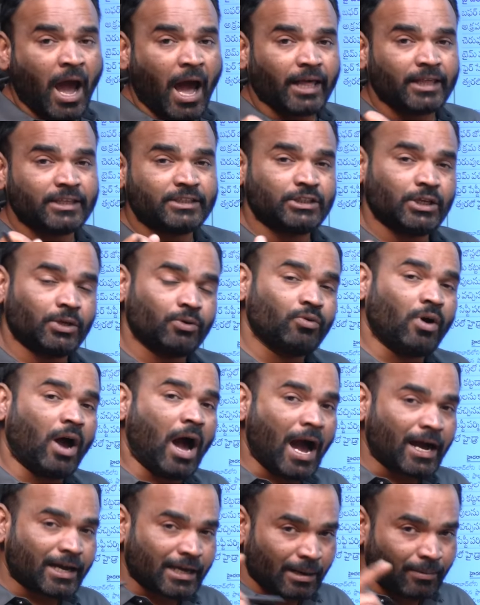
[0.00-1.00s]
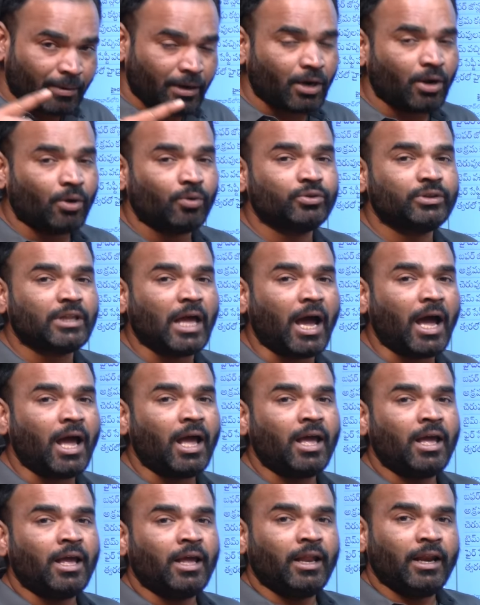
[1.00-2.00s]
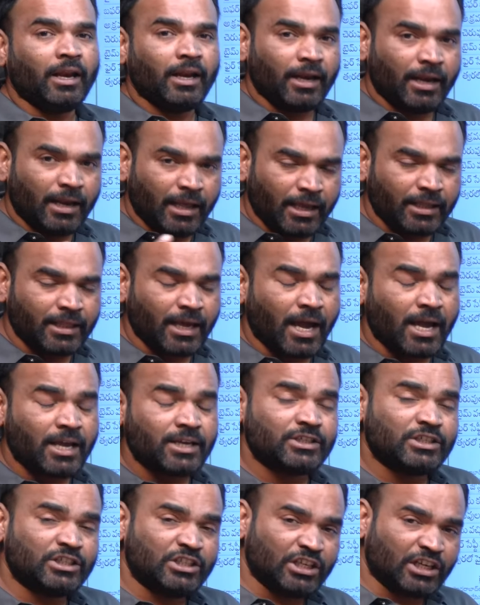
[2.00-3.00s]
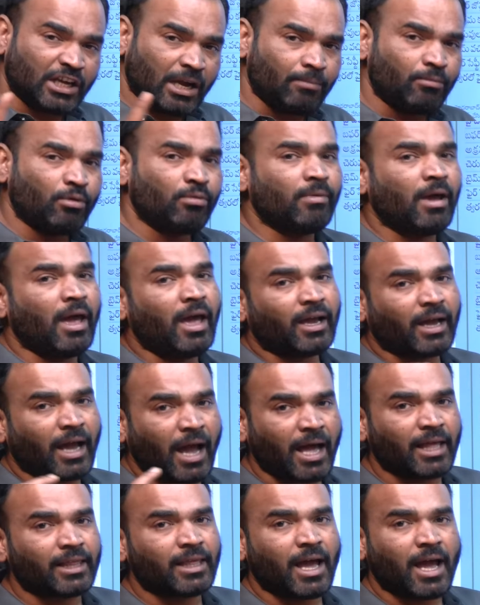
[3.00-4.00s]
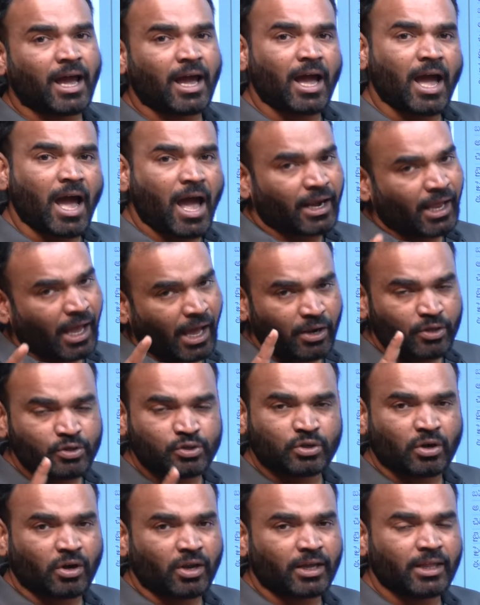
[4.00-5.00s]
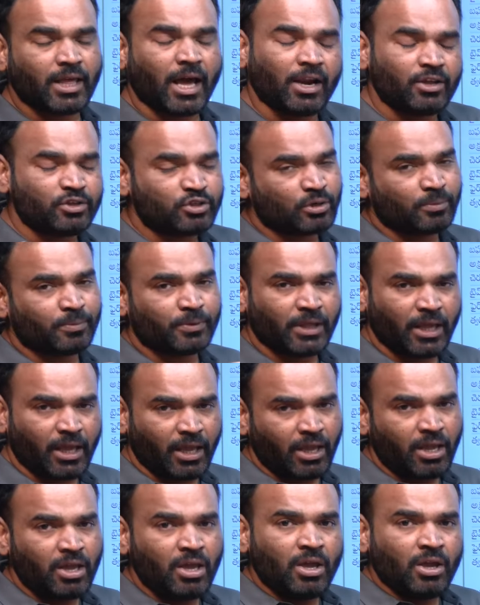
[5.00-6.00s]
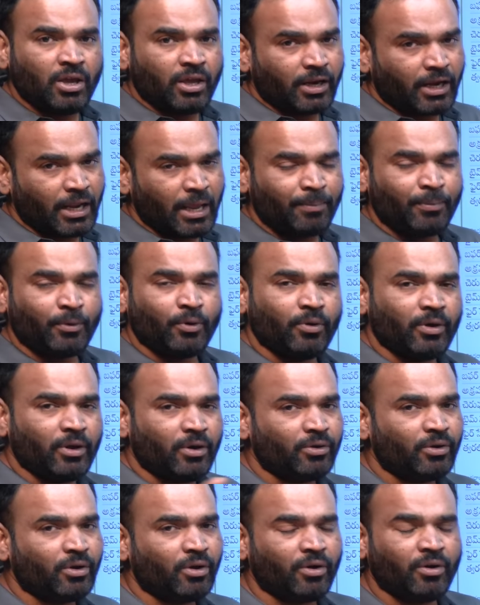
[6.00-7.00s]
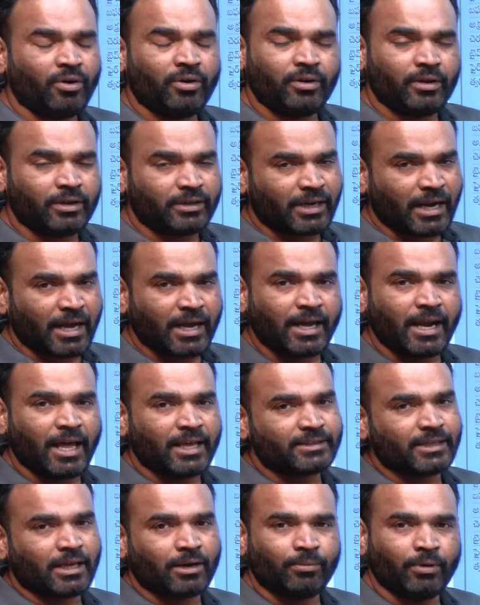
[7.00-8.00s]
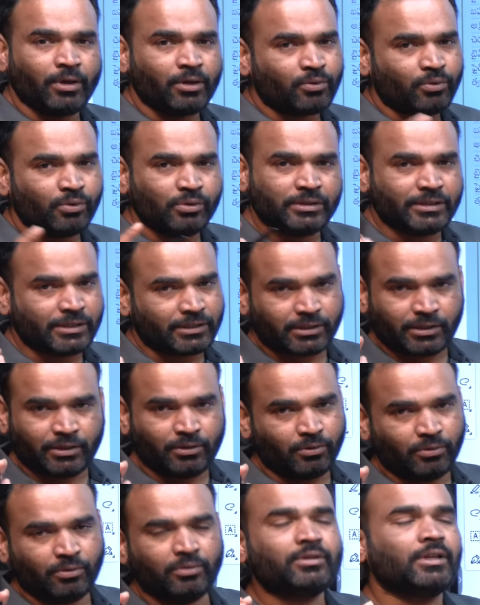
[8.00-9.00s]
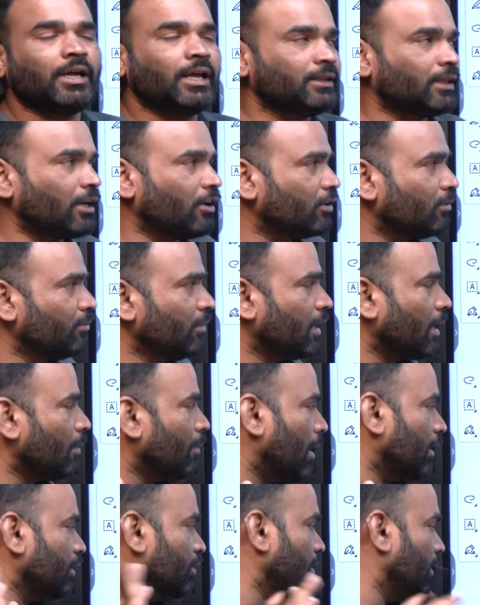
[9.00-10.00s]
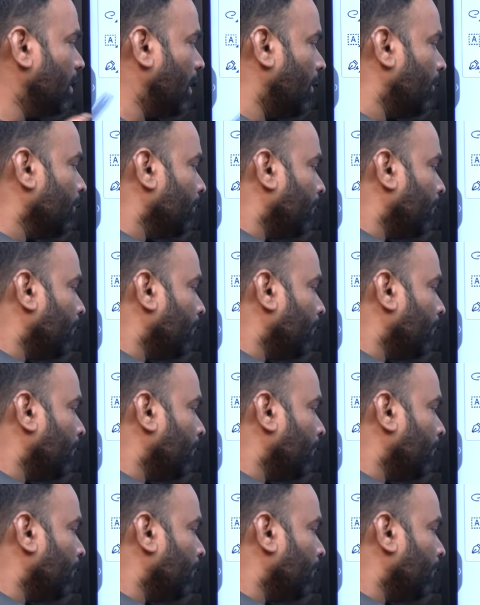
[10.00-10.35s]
అది చెరువు ఆక్రమణలో ఉందా లేదా శిఖంభూమా కాదా అని ఆలోచించుకోవాలి ఆలోచించకపోతే రేపో ఎల్లుండో రంగనాథ్ సార్ పోయి కూల్చేస్తాడు ఇల్లు దాని తర్వాత మీరే బాధ్యులుగా